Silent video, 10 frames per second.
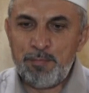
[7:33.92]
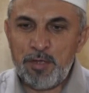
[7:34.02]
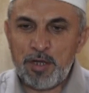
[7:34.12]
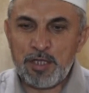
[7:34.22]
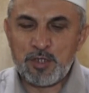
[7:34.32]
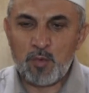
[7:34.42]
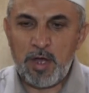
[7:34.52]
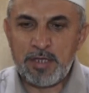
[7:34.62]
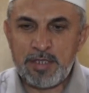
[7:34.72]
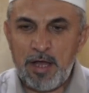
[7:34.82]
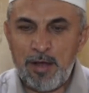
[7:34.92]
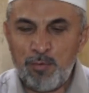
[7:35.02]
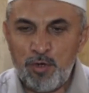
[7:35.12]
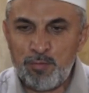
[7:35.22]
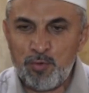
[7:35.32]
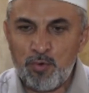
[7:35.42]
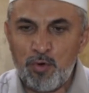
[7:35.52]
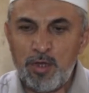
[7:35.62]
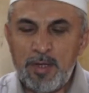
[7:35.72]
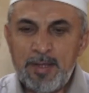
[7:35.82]
Как появились масхабы,
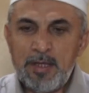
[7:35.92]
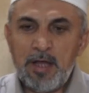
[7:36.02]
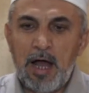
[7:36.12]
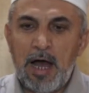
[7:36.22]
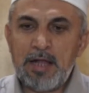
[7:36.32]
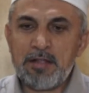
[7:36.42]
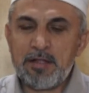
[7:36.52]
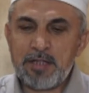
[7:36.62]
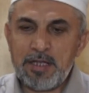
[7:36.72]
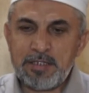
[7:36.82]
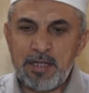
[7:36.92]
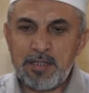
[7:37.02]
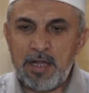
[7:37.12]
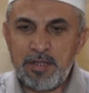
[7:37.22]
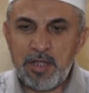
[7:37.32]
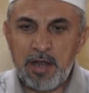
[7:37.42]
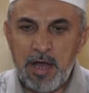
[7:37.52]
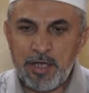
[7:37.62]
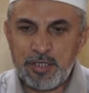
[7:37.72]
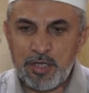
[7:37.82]
когда были имамы, как они жили,
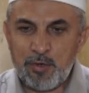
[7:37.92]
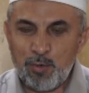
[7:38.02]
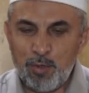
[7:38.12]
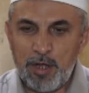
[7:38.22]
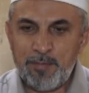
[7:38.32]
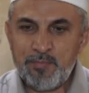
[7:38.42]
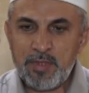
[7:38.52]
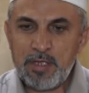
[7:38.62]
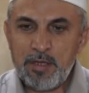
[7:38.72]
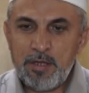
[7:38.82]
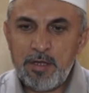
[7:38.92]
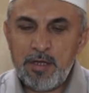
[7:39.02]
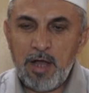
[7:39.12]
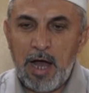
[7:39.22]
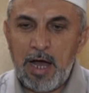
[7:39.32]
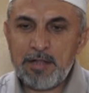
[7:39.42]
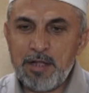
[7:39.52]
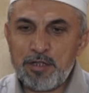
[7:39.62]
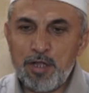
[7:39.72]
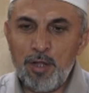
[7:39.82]
как они старались ради ислама.
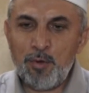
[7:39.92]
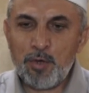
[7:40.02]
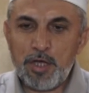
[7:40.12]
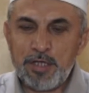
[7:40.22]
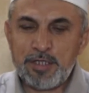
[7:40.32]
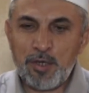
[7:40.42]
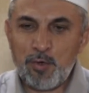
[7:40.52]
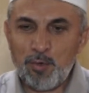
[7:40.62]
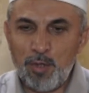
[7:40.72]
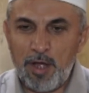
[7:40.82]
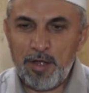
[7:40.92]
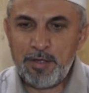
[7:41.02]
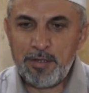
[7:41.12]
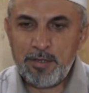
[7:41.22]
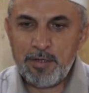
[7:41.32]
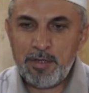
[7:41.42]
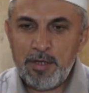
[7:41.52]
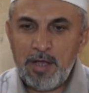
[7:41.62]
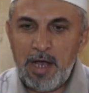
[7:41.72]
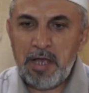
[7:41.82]
Еще нужно донести до
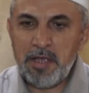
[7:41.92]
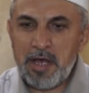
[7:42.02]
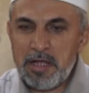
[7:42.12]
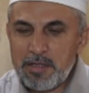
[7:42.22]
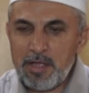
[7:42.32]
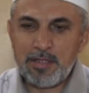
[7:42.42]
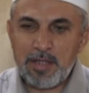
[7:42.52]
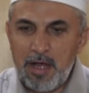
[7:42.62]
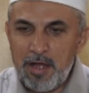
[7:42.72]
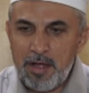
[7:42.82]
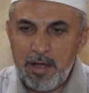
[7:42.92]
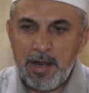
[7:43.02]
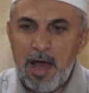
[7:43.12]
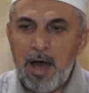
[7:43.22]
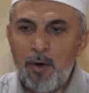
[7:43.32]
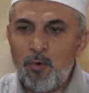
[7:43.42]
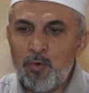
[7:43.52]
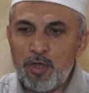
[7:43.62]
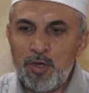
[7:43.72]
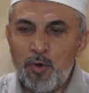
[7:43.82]
людей усуль-фик.
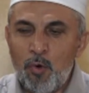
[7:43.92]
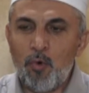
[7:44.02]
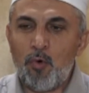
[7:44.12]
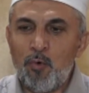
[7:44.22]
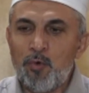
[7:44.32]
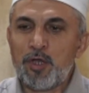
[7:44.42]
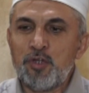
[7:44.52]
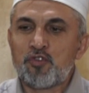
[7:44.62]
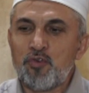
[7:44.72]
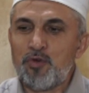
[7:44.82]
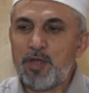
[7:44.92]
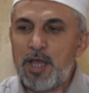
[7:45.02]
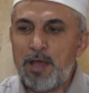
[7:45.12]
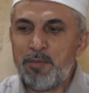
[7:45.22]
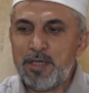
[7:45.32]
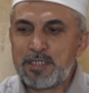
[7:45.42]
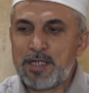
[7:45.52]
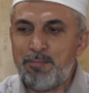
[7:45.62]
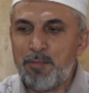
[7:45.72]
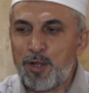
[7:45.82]
Поэтому много людей говорят «сказал
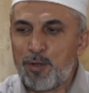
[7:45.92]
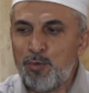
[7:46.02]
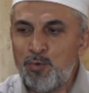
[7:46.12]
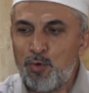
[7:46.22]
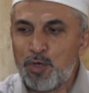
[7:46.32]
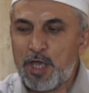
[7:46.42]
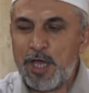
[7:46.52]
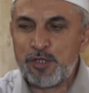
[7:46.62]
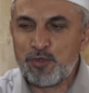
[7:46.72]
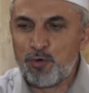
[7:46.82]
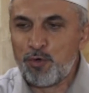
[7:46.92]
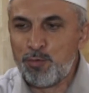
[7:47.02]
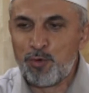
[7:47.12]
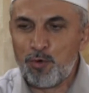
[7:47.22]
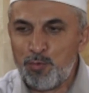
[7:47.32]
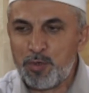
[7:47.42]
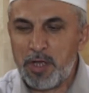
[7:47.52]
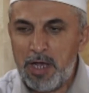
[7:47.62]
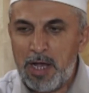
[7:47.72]
Аллах», «сказал посланник Аллаха»,